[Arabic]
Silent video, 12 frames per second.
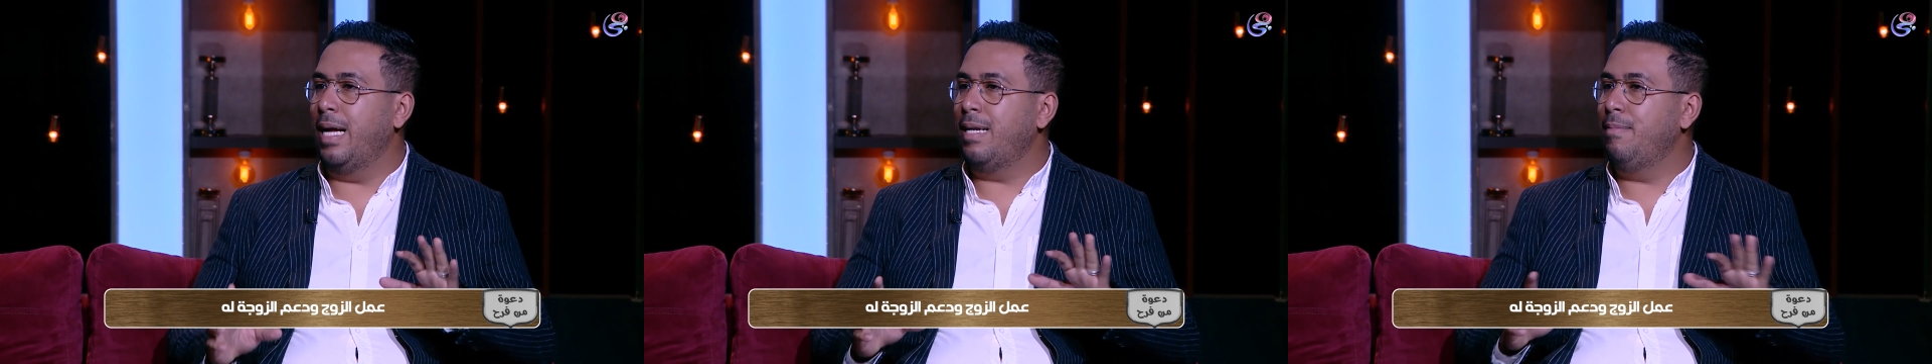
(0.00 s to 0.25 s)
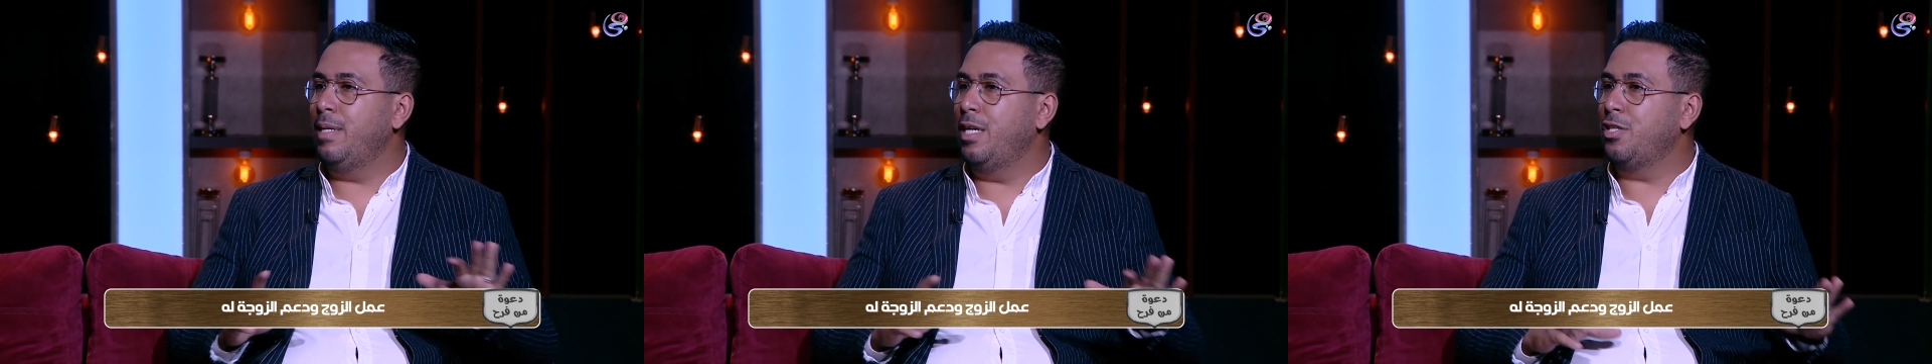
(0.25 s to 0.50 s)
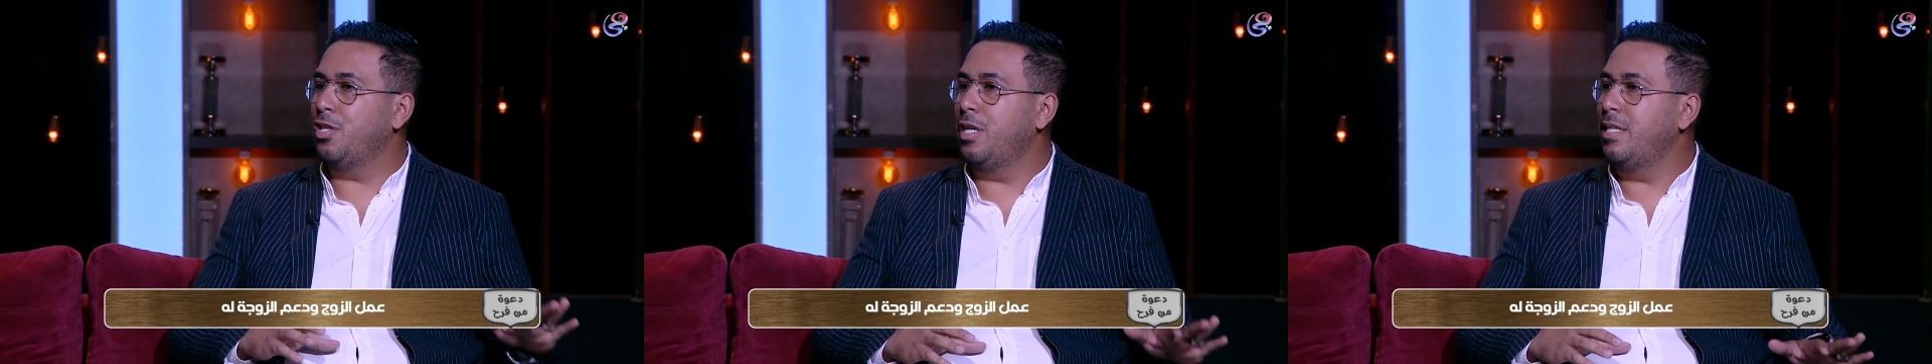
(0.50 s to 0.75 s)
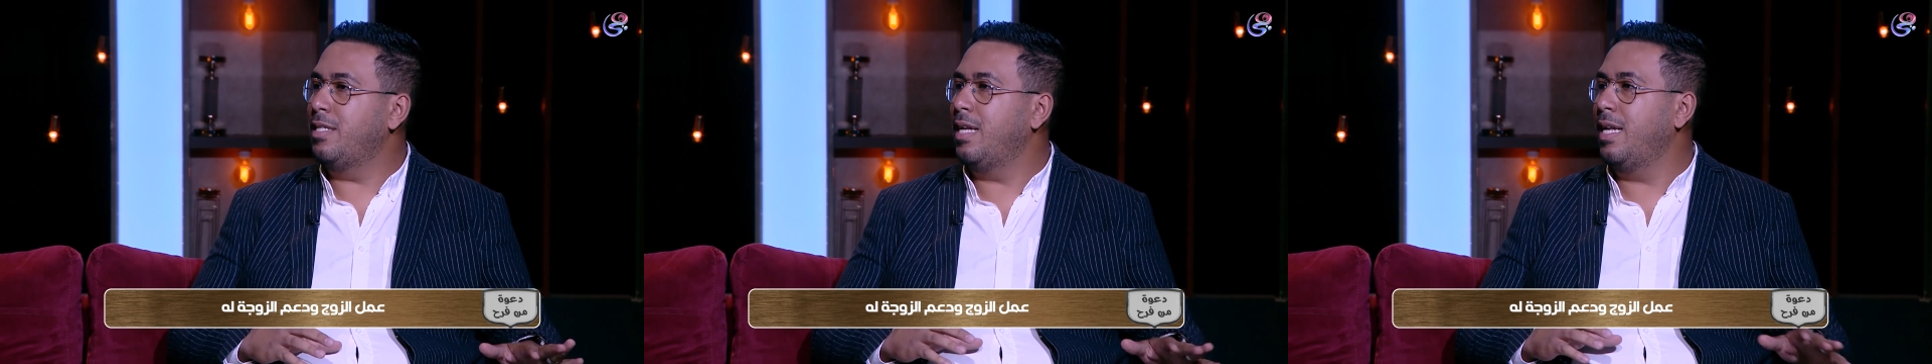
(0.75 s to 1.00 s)
معانا من
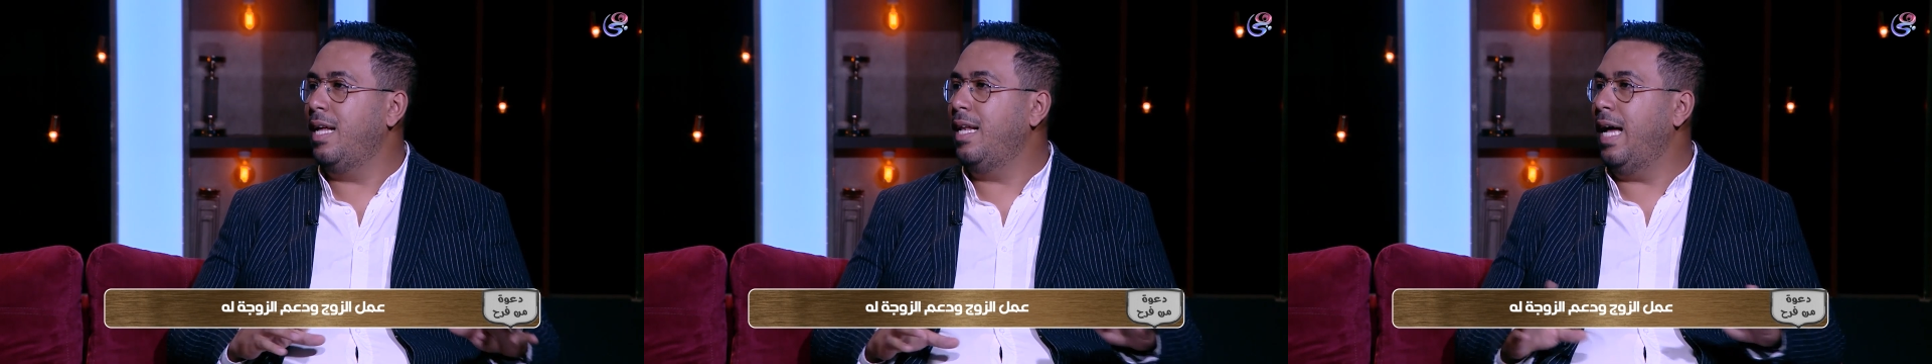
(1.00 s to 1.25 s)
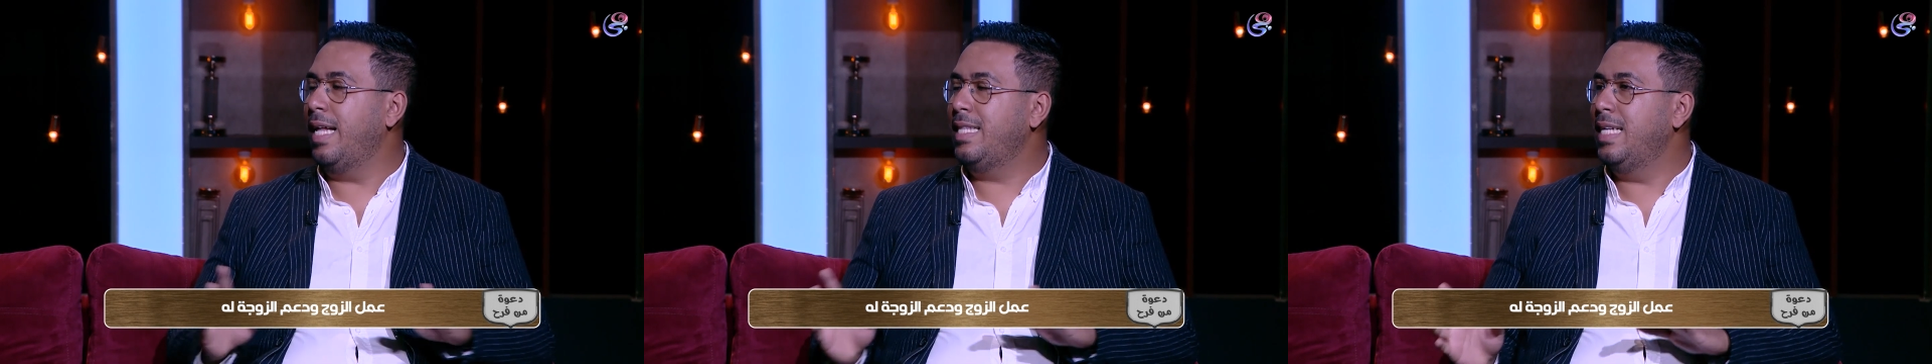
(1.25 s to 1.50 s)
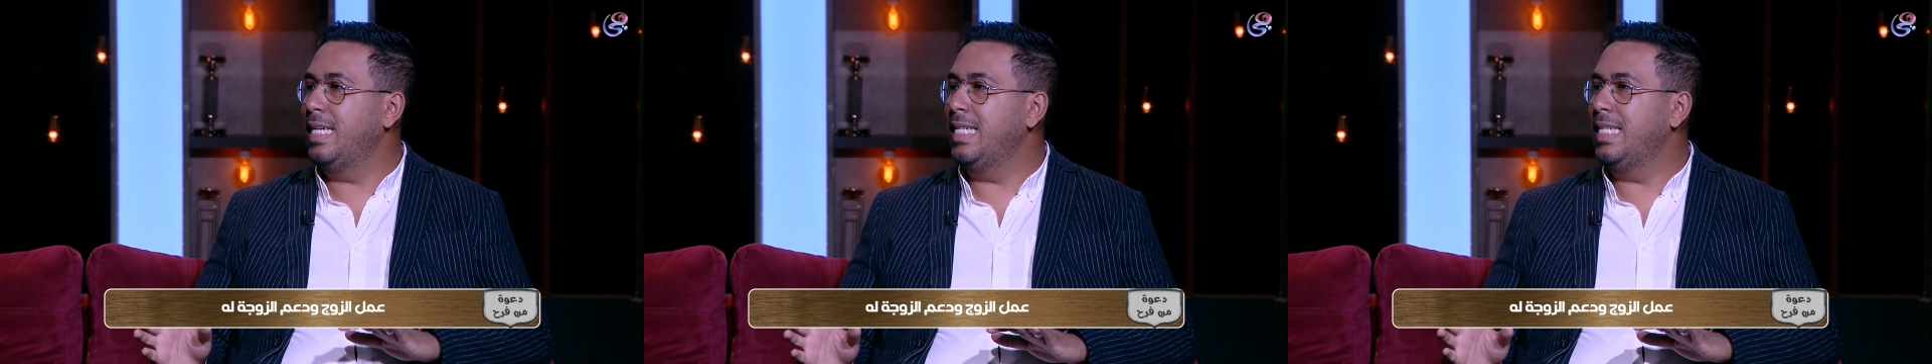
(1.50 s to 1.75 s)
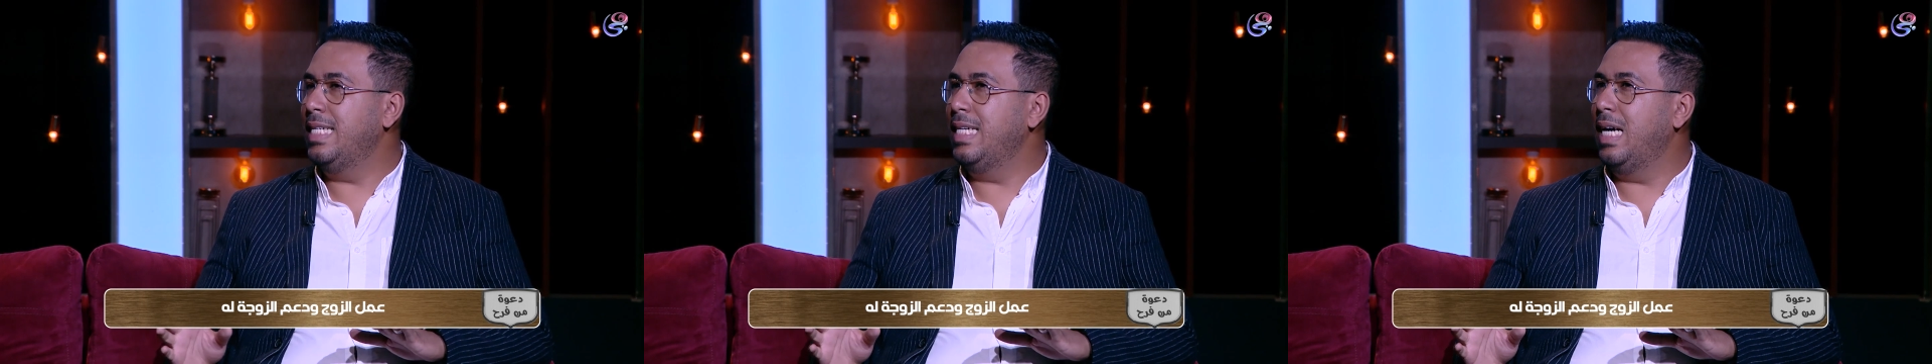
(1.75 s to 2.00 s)
20 سنه لحد
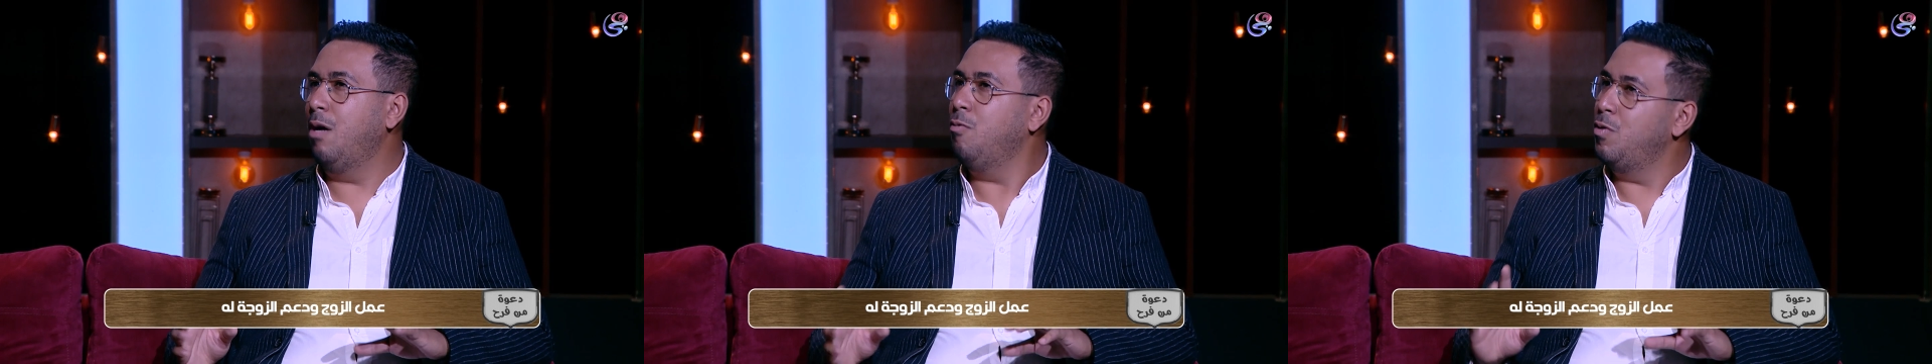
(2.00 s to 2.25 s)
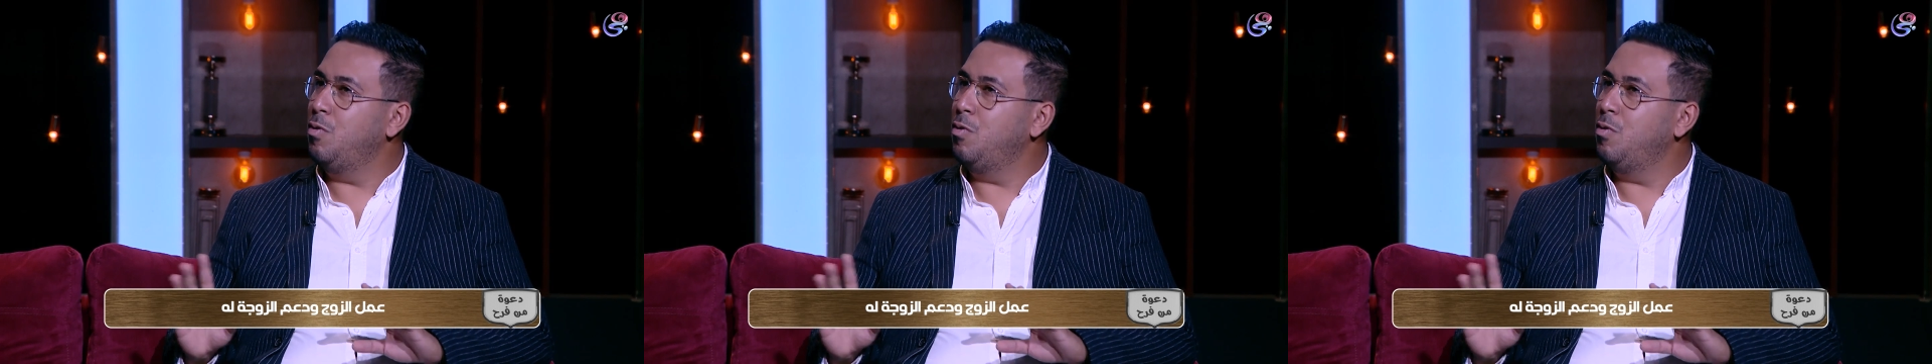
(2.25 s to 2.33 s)
او